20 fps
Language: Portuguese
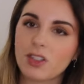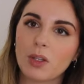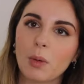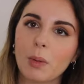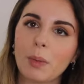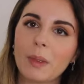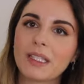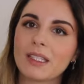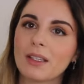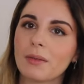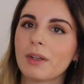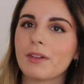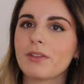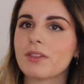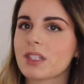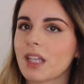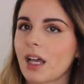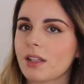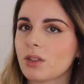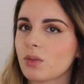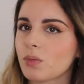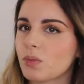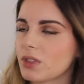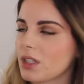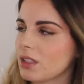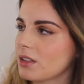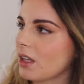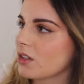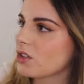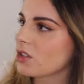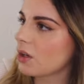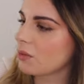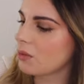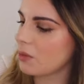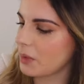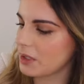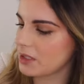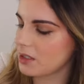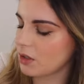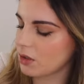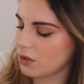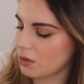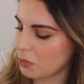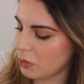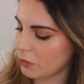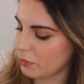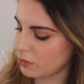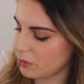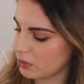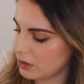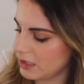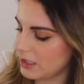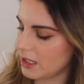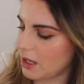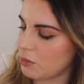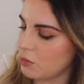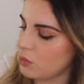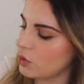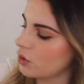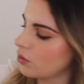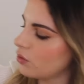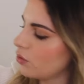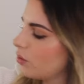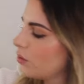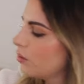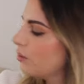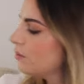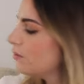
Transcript: que é uma peça bem versátil, portanto acho que é uma peça que eu também vou utilizar muito.